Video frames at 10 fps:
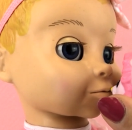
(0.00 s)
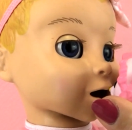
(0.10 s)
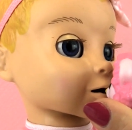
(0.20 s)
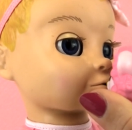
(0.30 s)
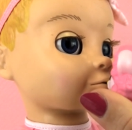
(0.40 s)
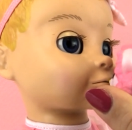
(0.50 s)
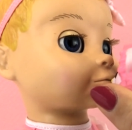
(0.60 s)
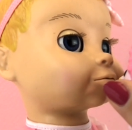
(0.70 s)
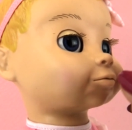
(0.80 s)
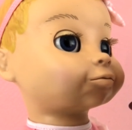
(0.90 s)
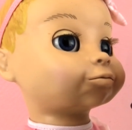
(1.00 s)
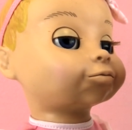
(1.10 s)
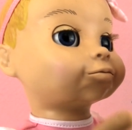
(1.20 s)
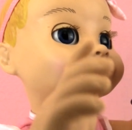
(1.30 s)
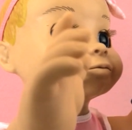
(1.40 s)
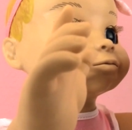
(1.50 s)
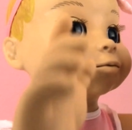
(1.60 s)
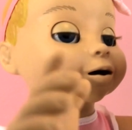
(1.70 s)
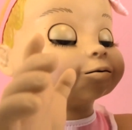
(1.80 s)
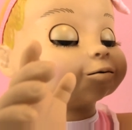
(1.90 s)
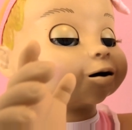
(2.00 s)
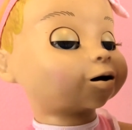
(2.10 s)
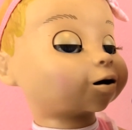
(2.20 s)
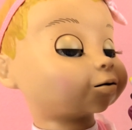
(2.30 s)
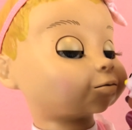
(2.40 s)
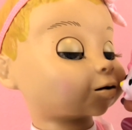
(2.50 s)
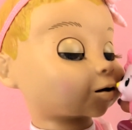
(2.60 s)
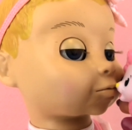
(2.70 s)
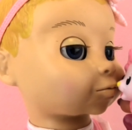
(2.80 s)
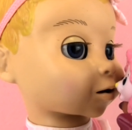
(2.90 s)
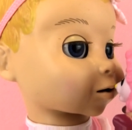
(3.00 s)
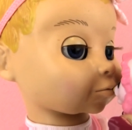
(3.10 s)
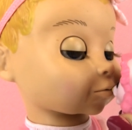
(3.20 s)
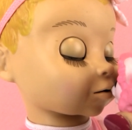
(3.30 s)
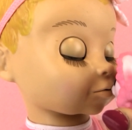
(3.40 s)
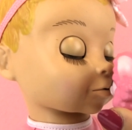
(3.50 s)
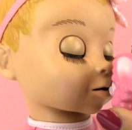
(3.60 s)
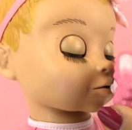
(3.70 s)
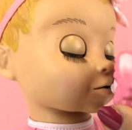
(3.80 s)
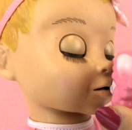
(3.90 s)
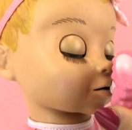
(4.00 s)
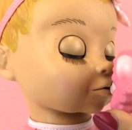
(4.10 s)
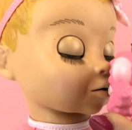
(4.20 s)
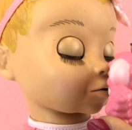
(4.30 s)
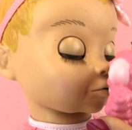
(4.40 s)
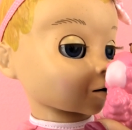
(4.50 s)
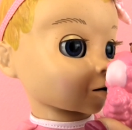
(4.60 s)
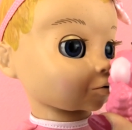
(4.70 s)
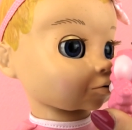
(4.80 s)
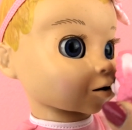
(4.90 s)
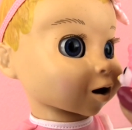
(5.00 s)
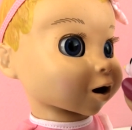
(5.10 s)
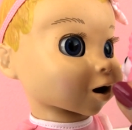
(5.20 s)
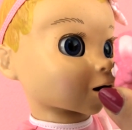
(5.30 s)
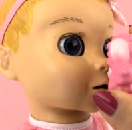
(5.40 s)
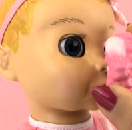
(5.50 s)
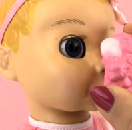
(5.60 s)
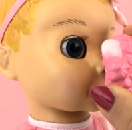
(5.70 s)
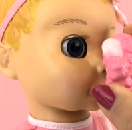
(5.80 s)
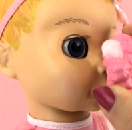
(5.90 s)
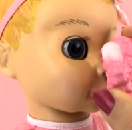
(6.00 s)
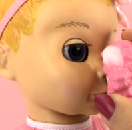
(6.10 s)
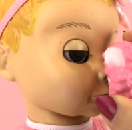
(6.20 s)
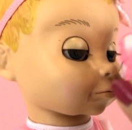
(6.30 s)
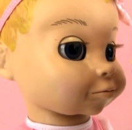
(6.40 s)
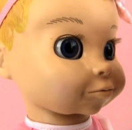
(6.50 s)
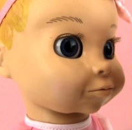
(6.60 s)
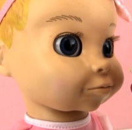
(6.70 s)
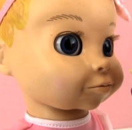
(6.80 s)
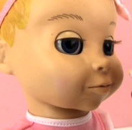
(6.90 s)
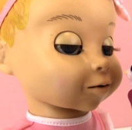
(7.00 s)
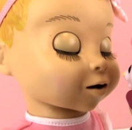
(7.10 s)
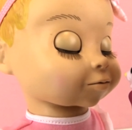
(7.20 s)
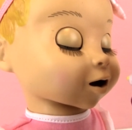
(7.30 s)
Ayan, gumagawa ito ng mga tunog na parang tupa. At hinahalikan pa niya ito.